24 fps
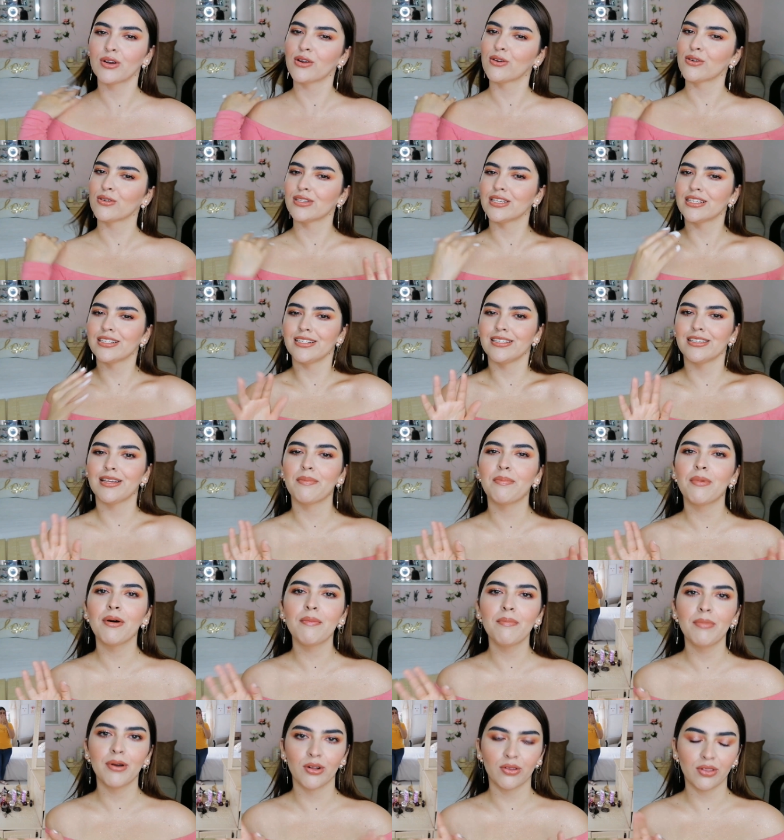Bueno, no sé si
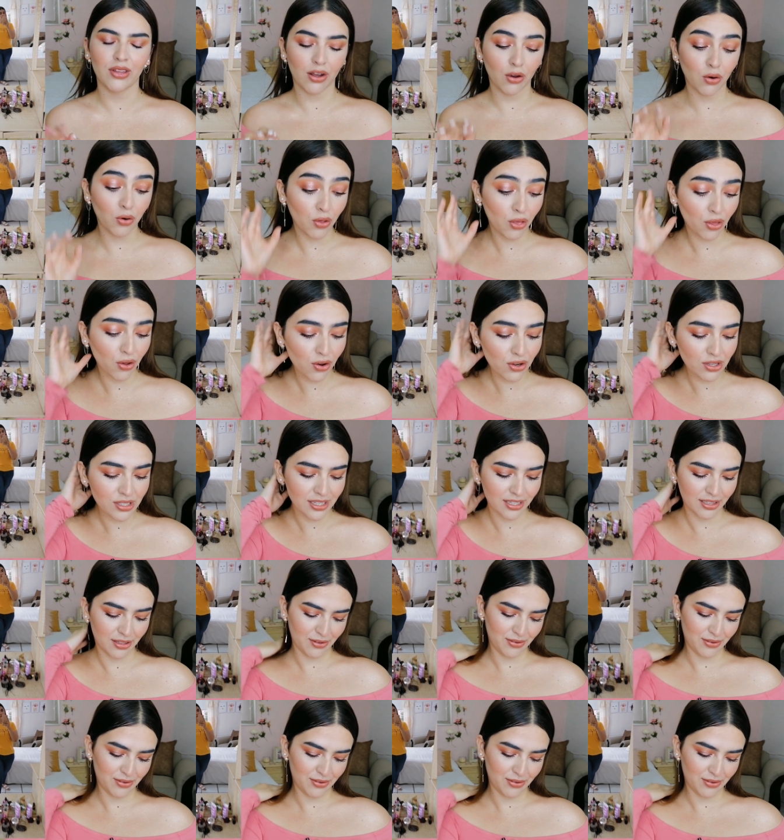sepan, pero tengo dos.